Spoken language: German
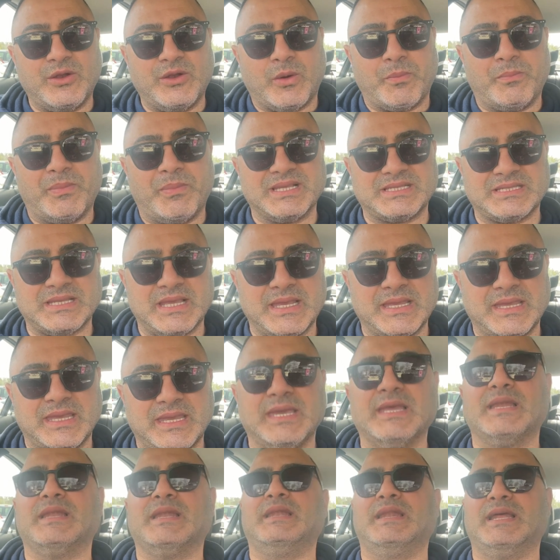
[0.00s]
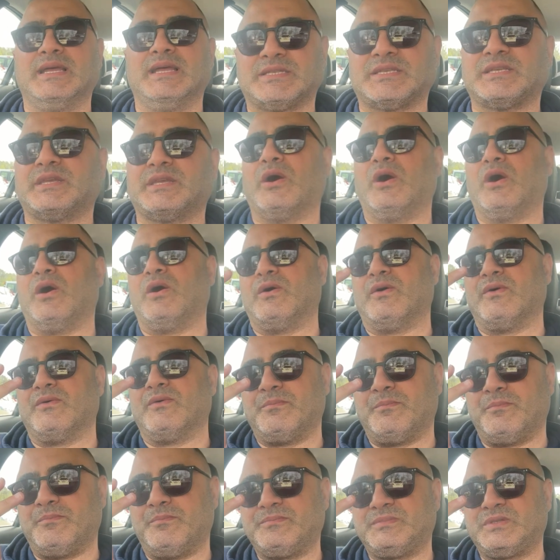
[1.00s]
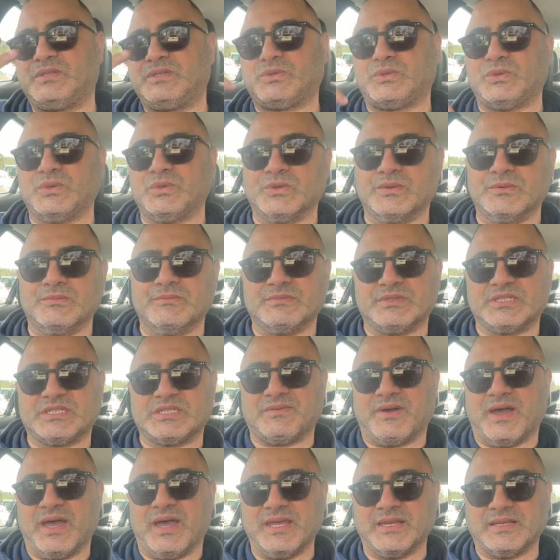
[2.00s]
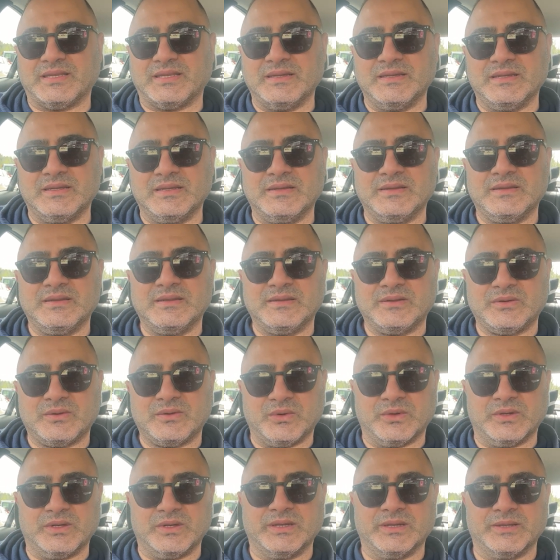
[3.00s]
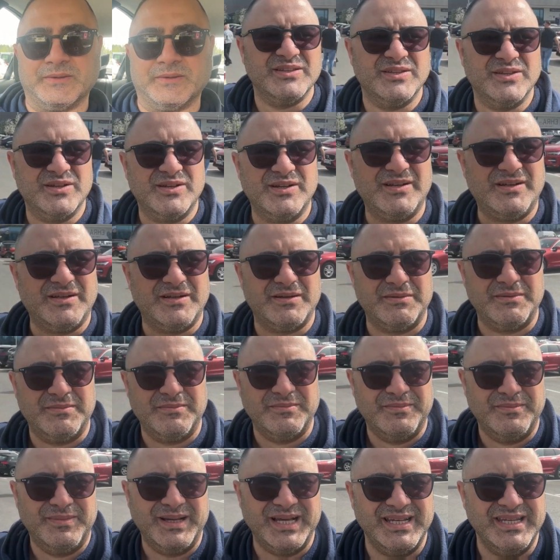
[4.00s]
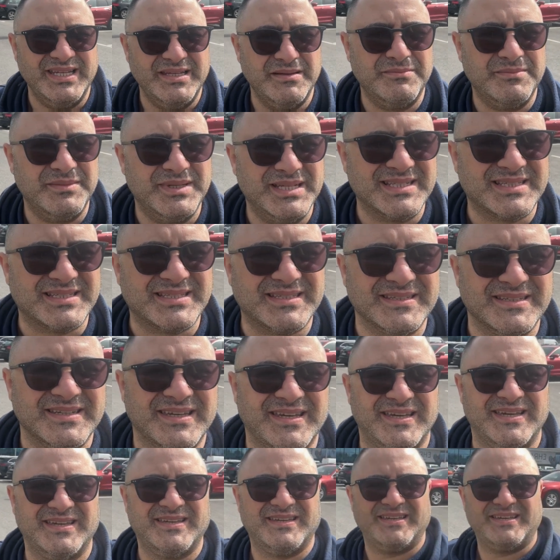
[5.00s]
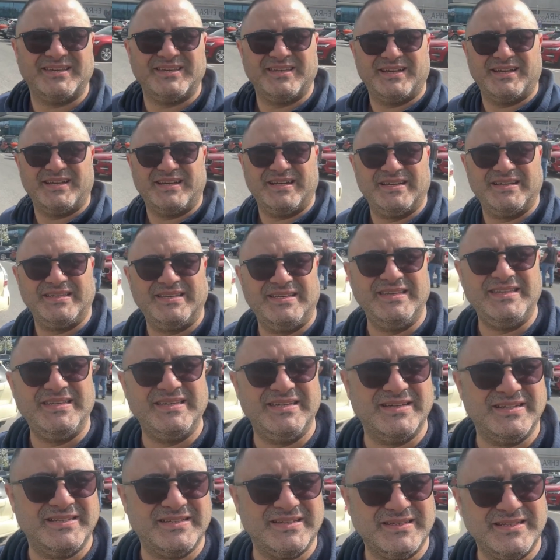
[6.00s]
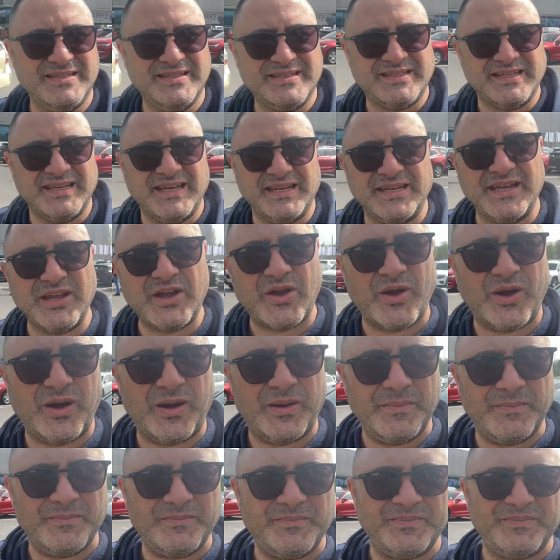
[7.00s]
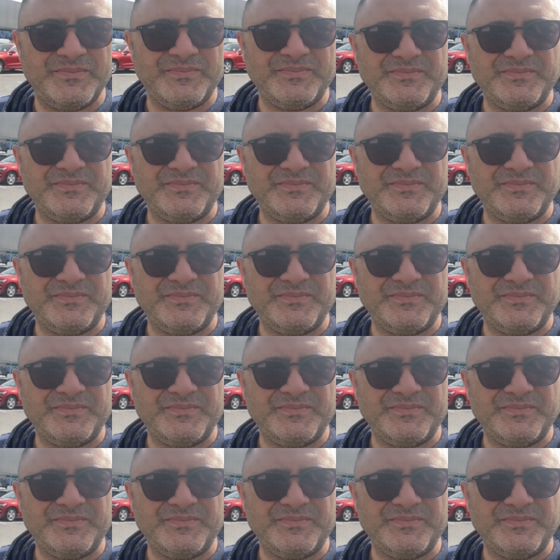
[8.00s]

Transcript: noch besser gehen. Let's go zum zweiten Kunde. So, Berlin Messe, ja, hier ist er gekommen.